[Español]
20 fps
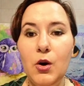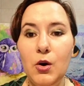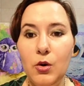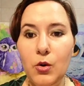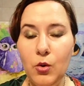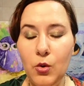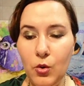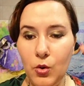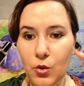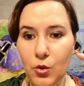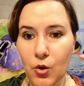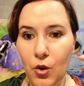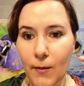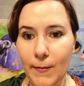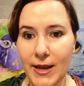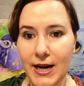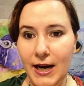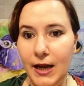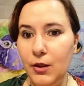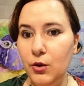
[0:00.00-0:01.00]

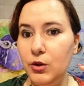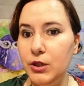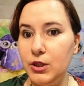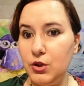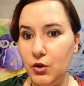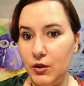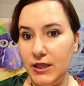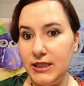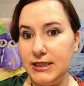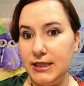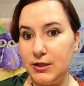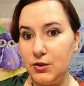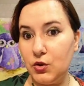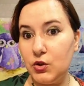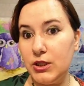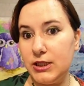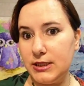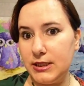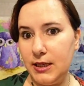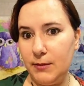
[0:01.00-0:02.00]
conglomerado de todas las
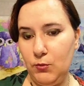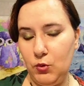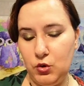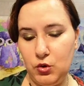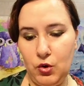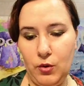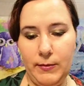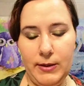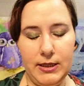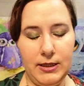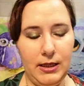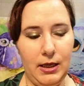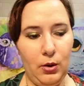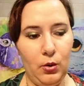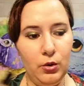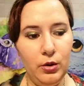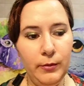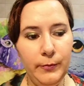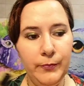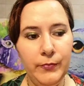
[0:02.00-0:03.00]
notas que hemos
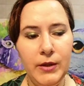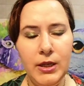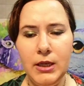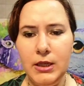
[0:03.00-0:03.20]
comentado, ¿no?